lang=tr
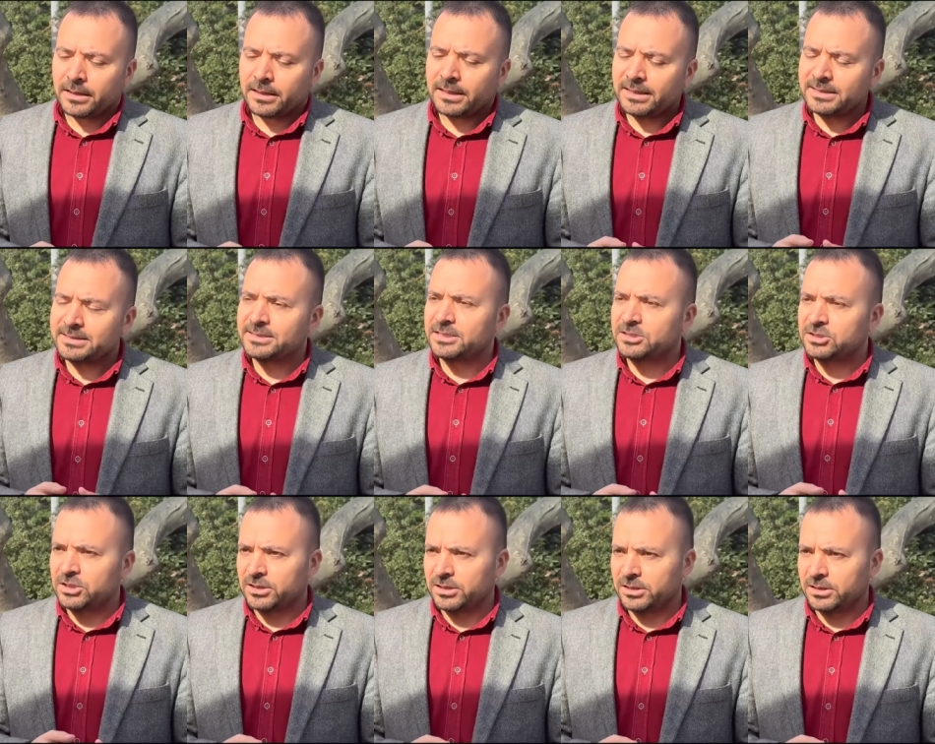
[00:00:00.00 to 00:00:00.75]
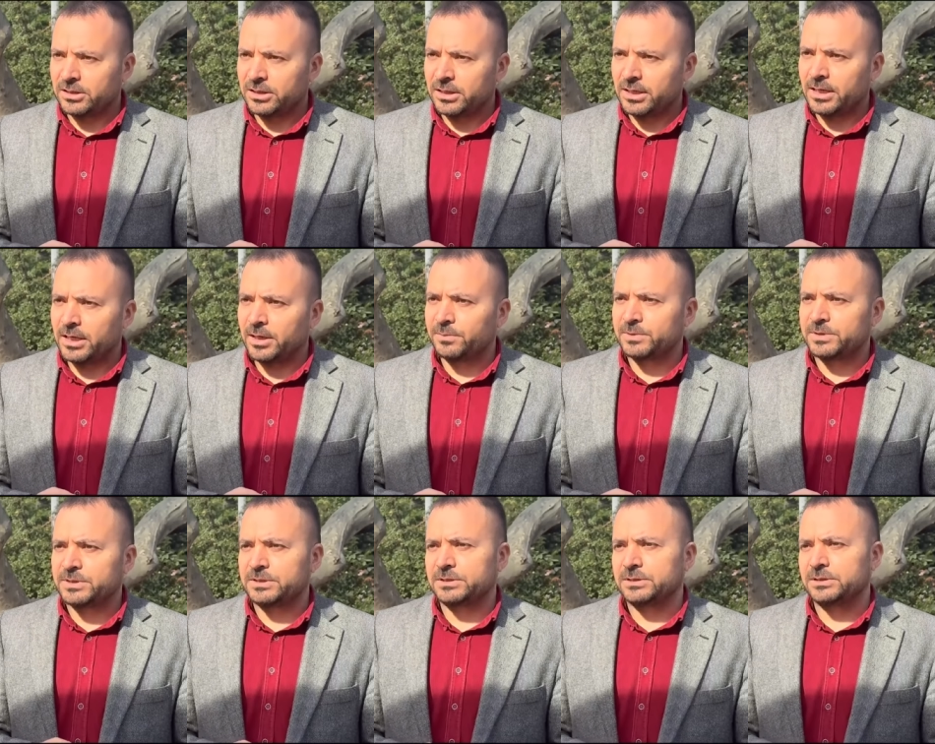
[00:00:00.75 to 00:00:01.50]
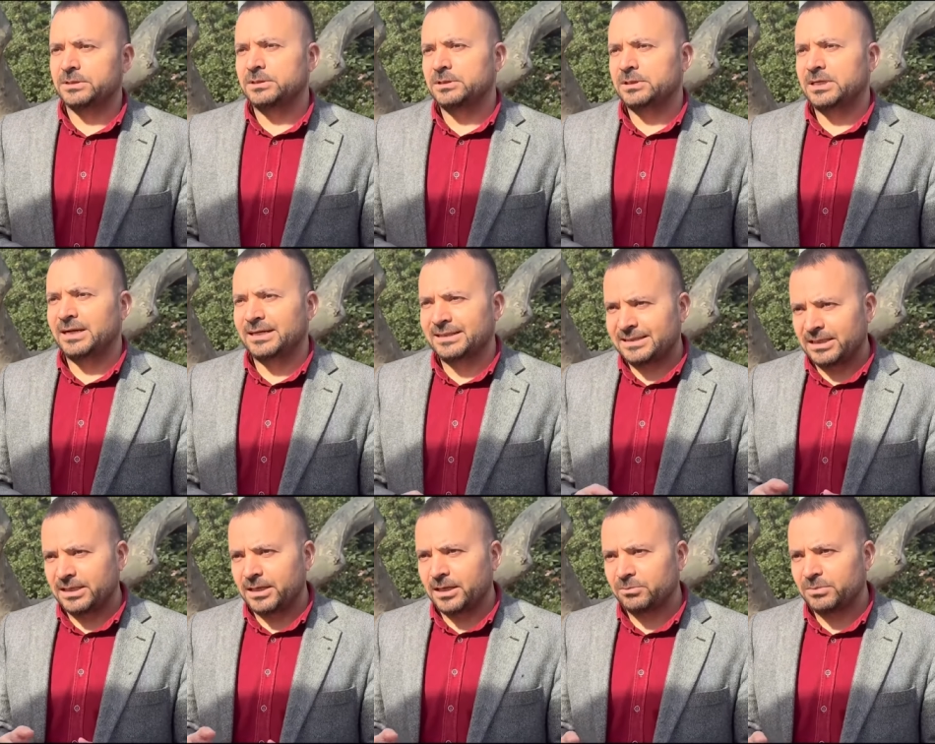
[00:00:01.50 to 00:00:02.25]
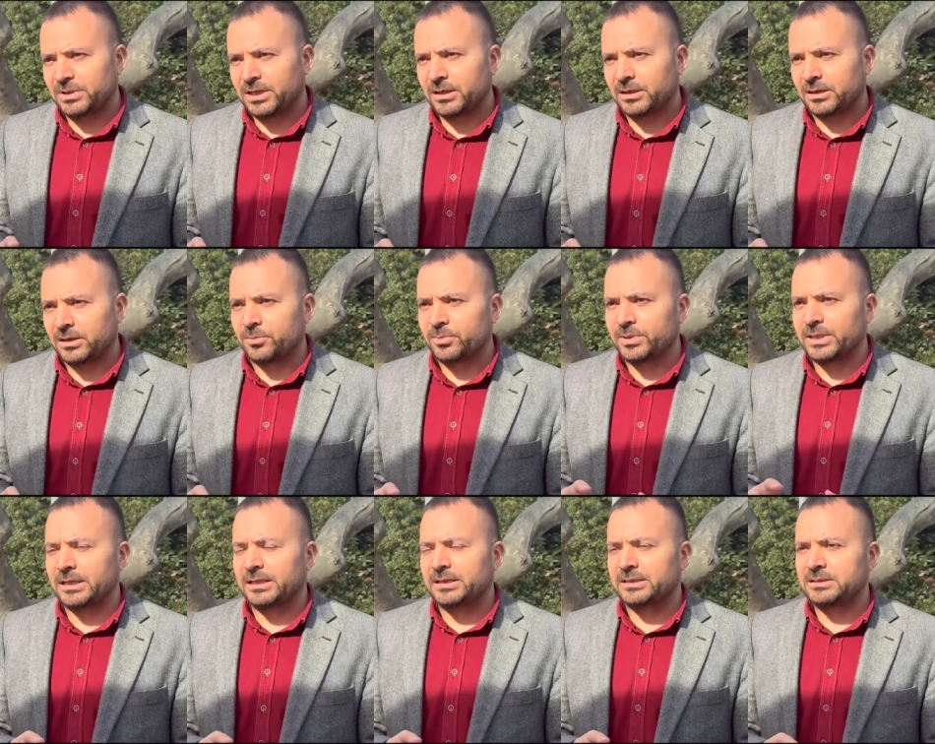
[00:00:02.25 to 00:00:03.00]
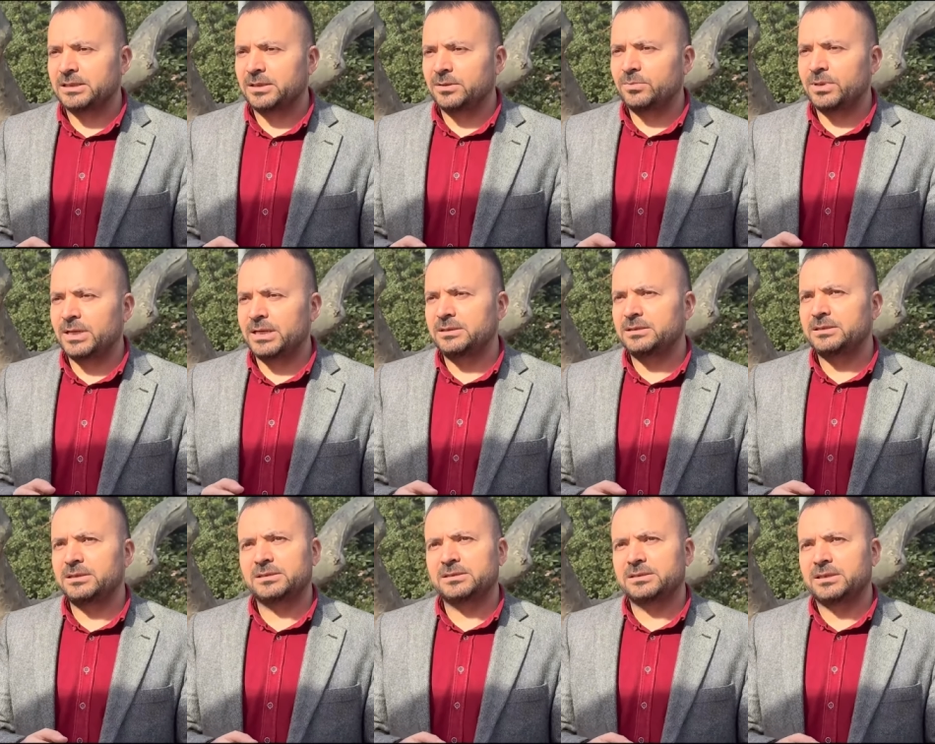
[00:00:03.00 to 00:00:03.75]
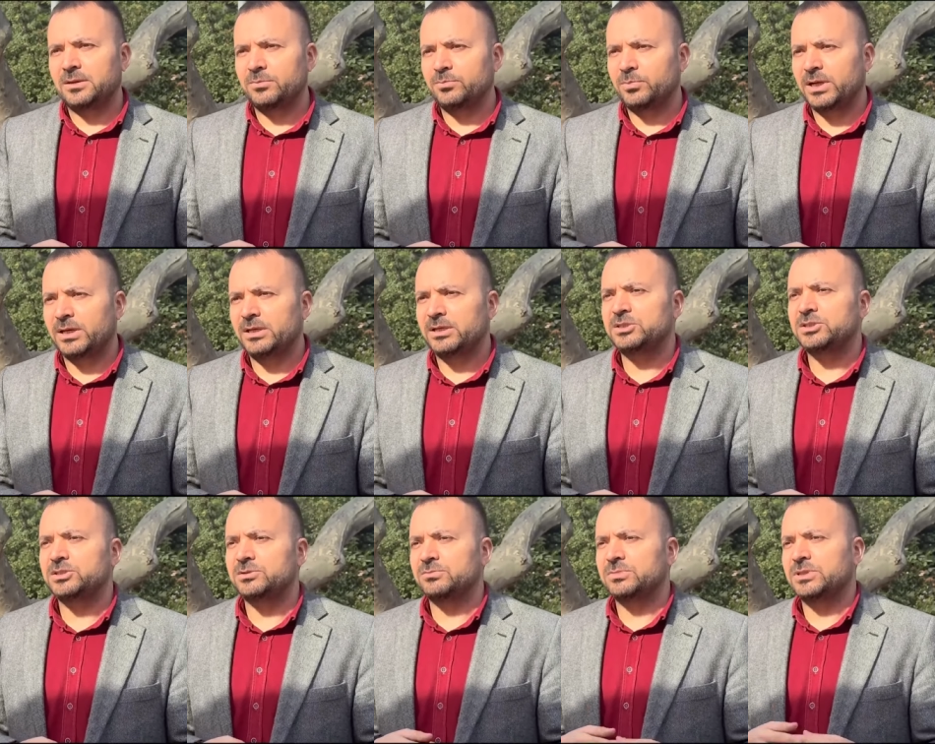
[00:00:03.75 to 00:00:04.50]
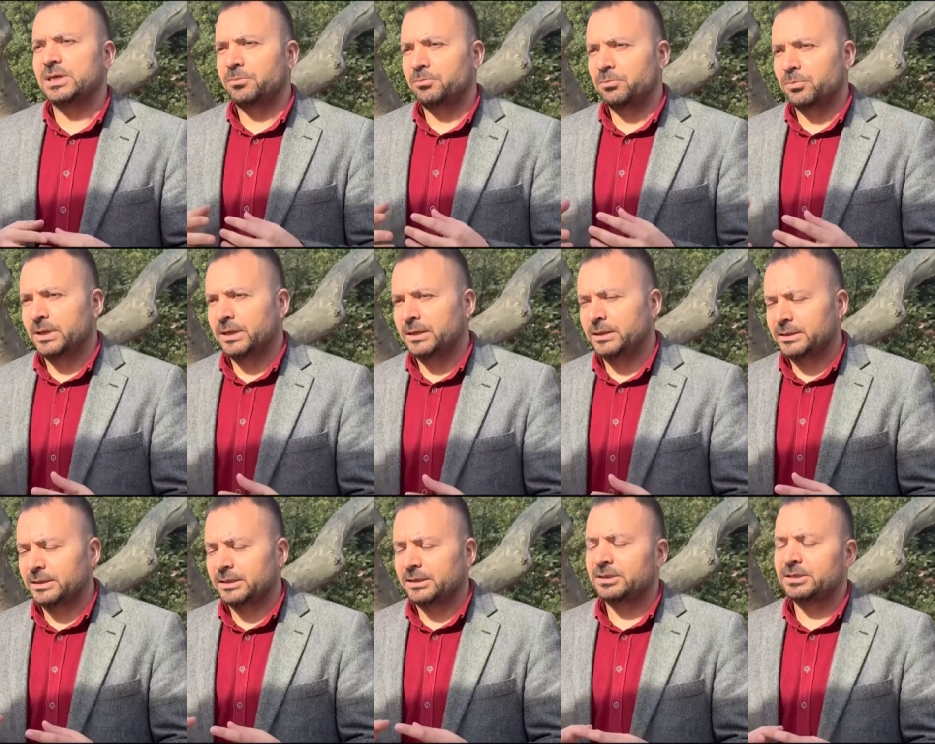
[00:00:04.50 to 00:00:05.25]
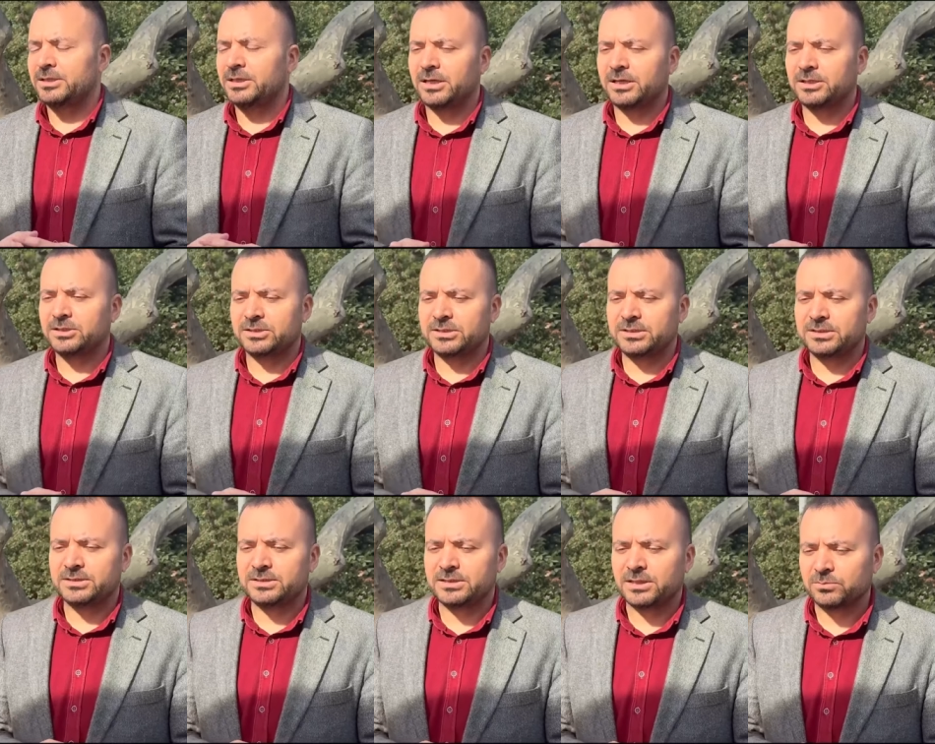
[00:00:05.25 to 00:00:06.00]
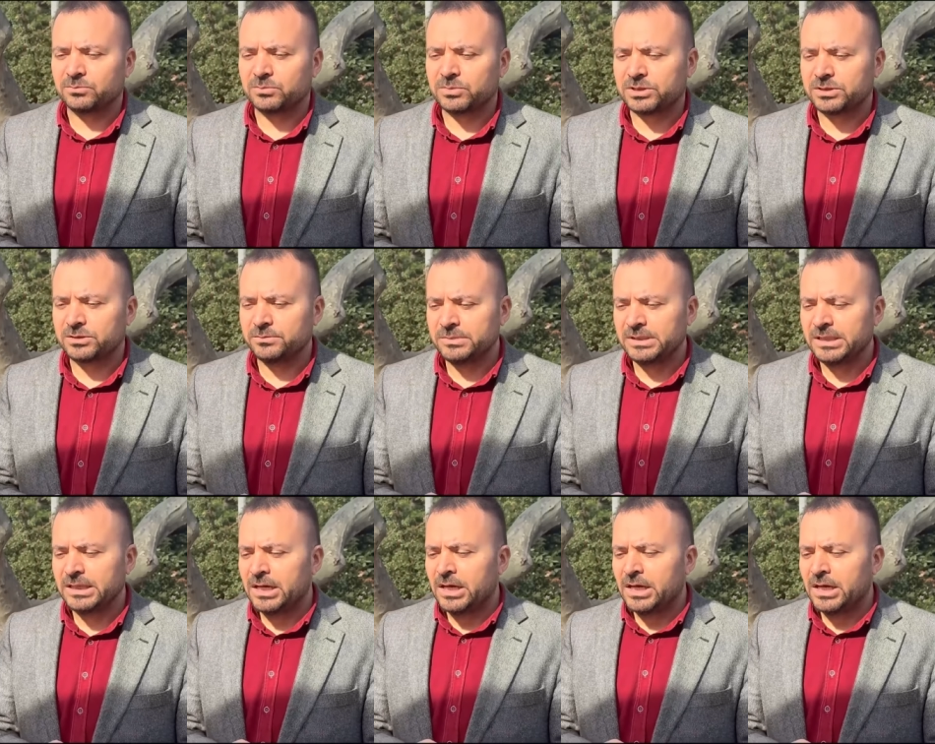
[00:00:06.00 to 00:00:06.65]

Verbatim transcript: Gazze şeridine yaptığı katliamlarla birlikte ben yeniden paylaşım yapma ihtiyacı hissetmiştim.